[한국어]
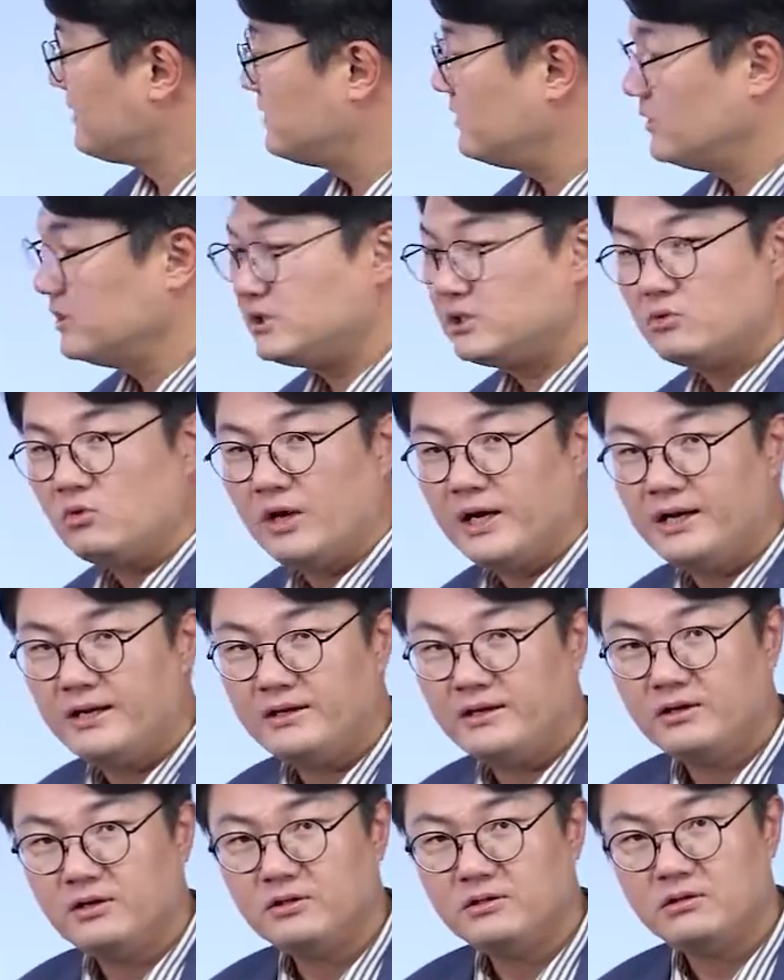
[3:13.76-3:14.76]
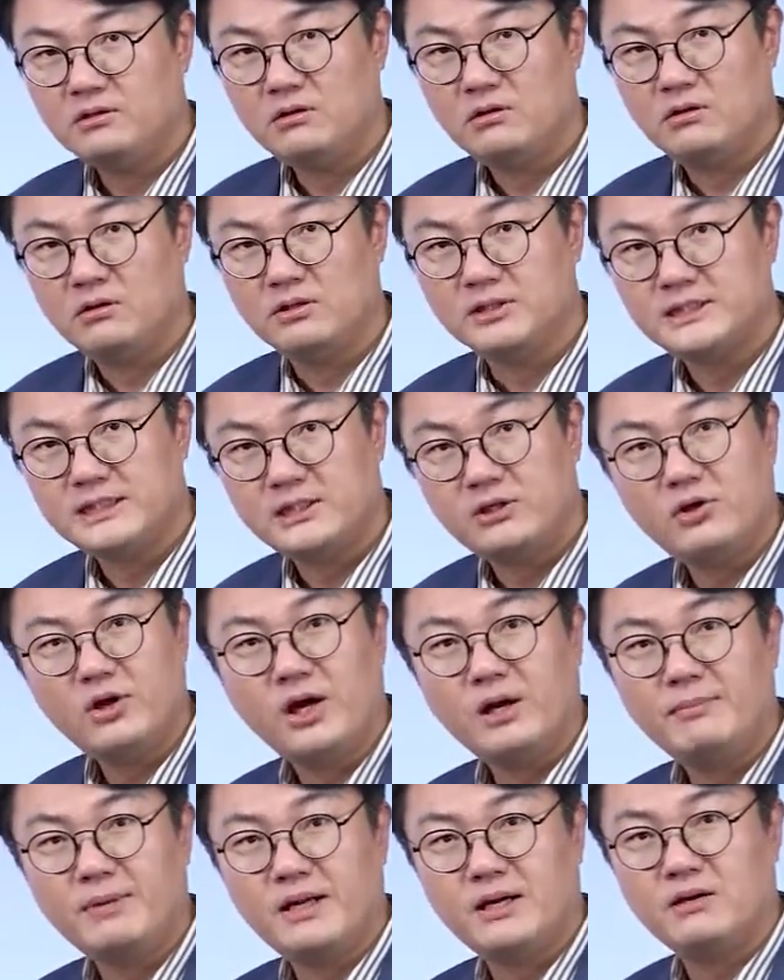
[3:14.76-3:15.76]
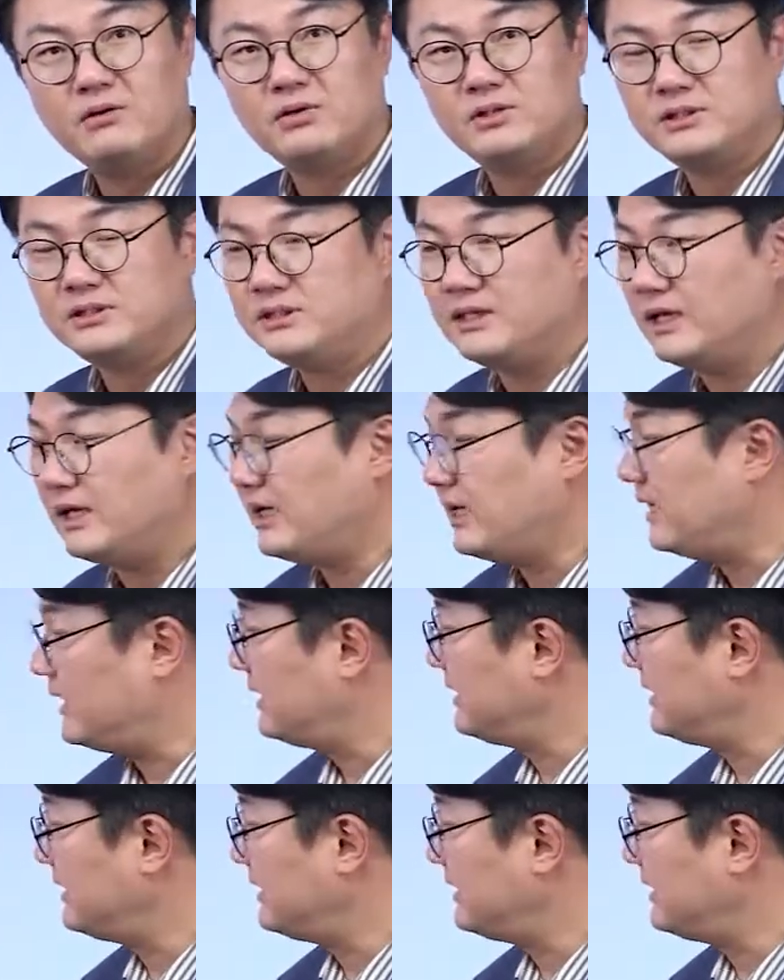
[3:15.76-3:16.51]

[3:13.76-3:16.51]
그것이 과연 어, 신뢰할 만한 것이냐